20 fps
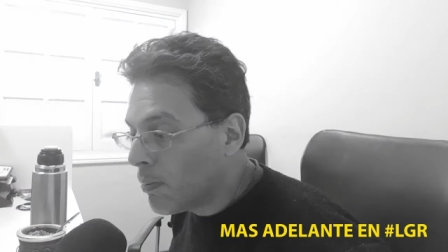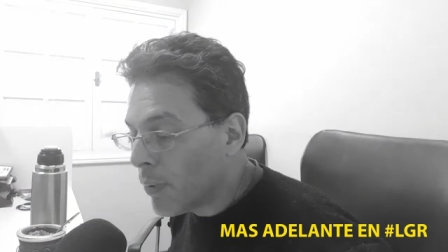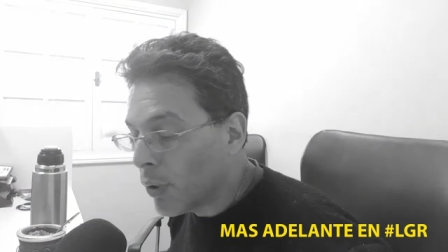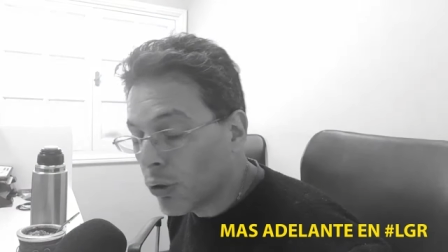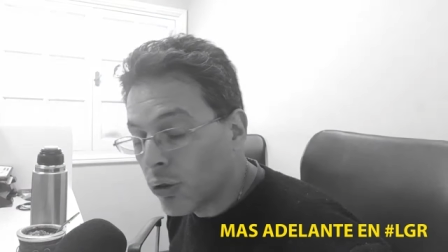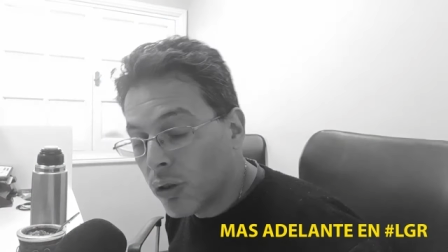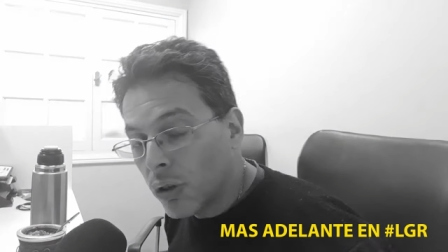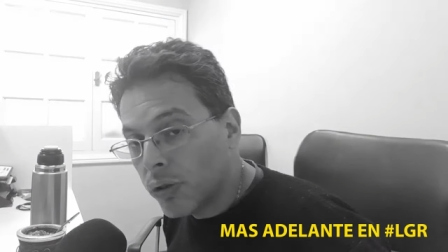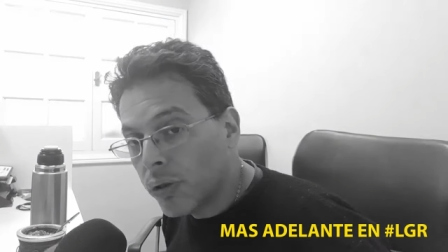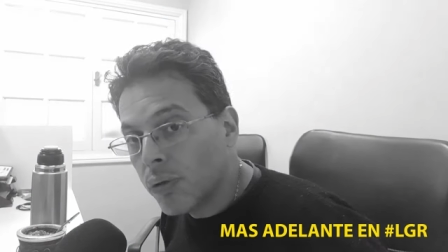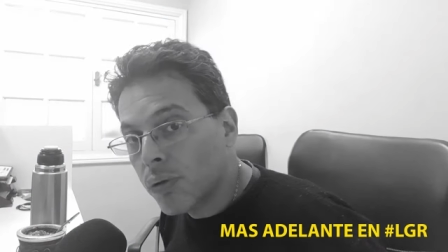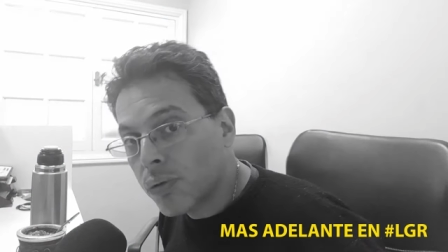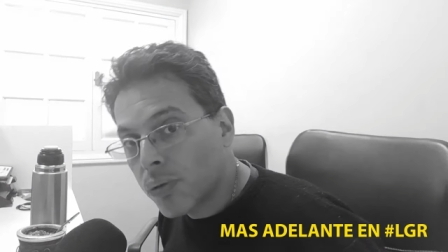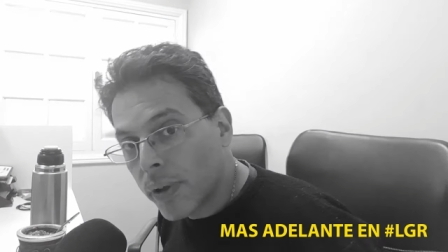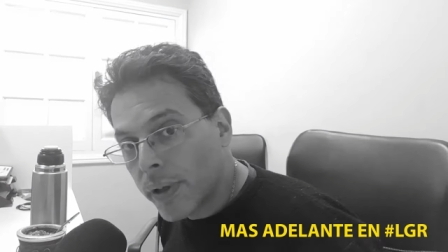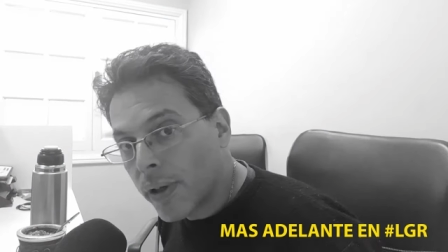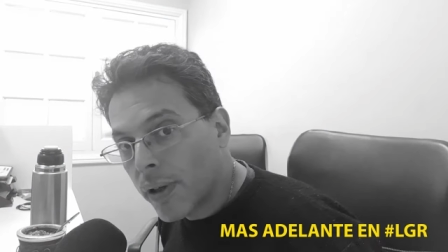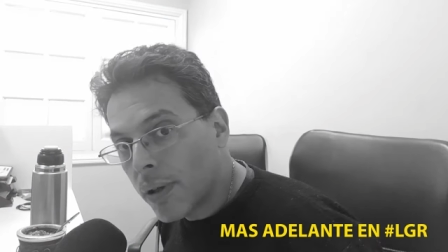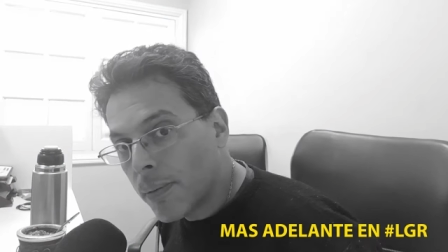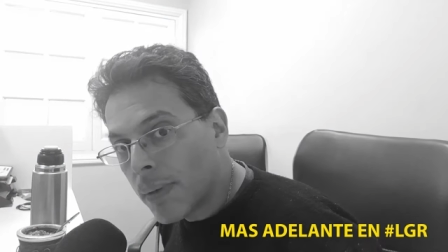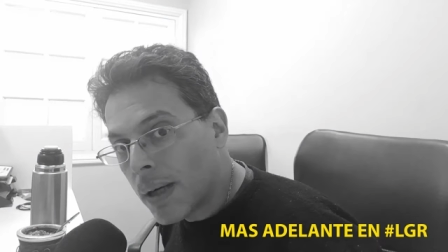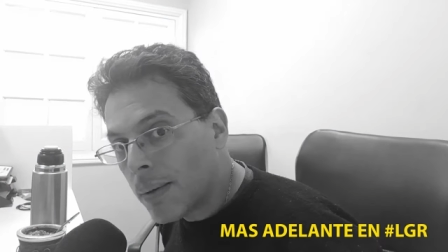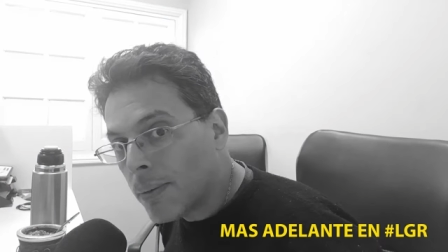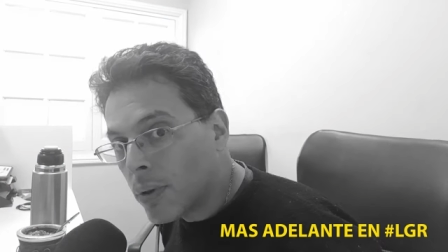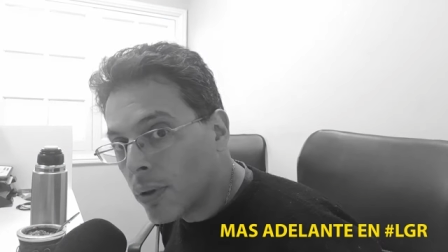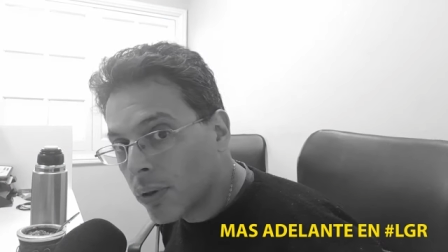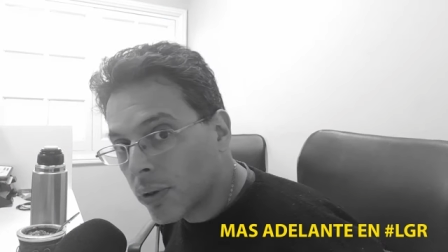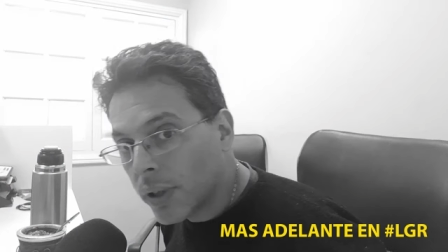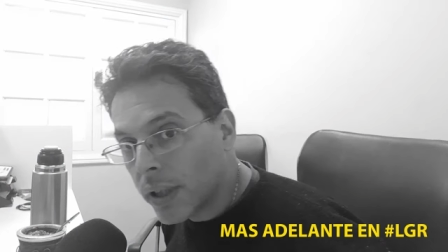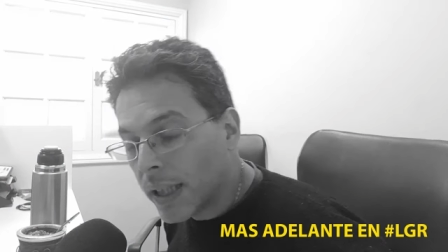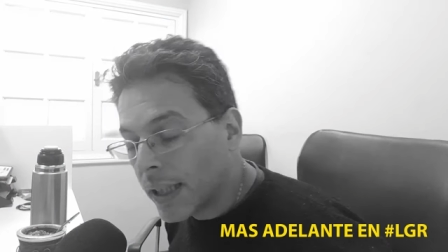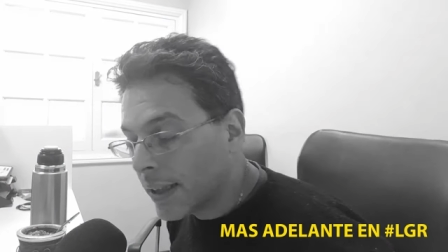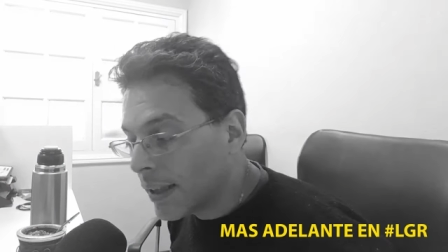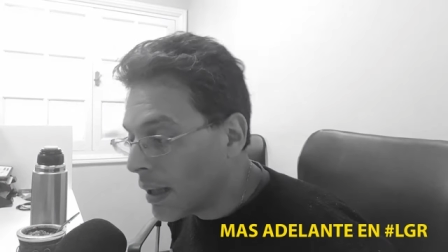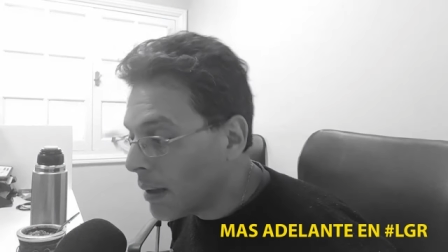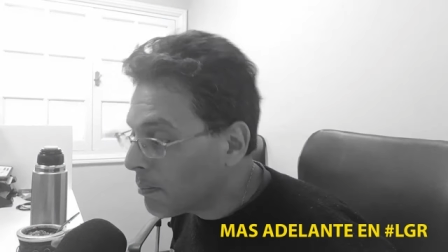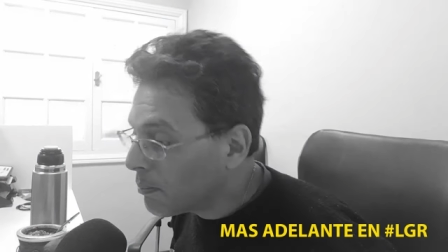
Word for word: montón de usuarios de Mavox y les